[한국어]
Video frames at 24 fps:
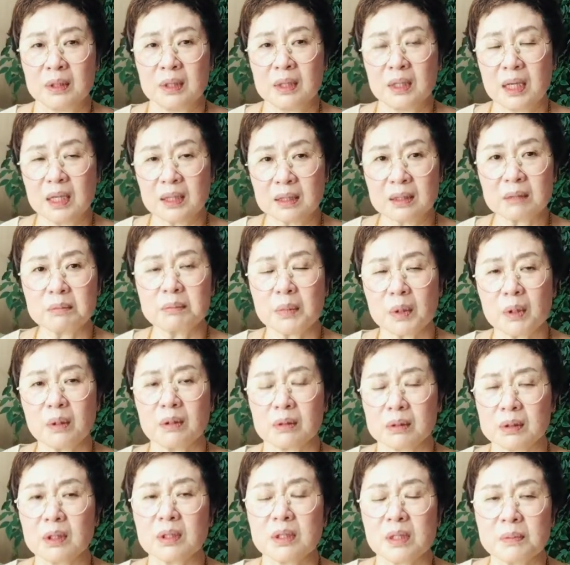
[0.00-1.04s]
하여튼 뭐
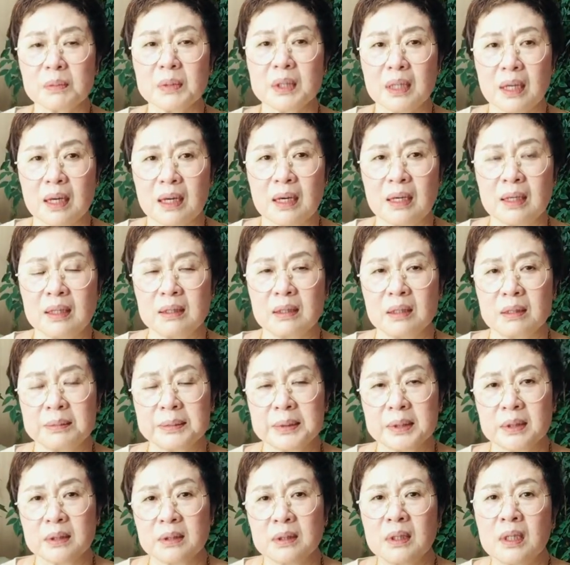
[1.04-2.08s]
그렇습니다
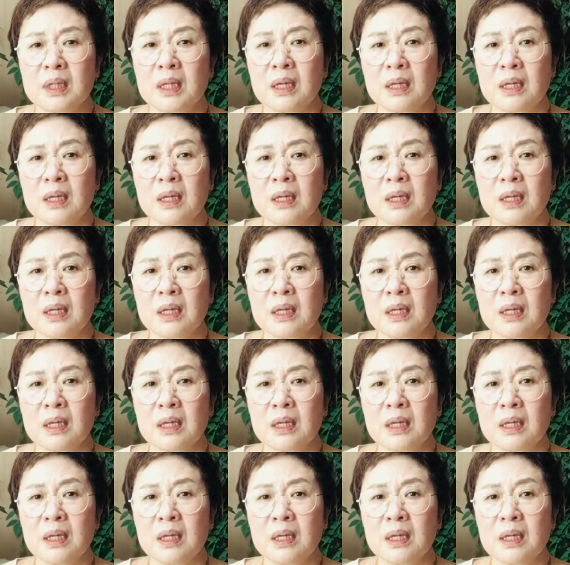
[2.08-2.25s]
여러분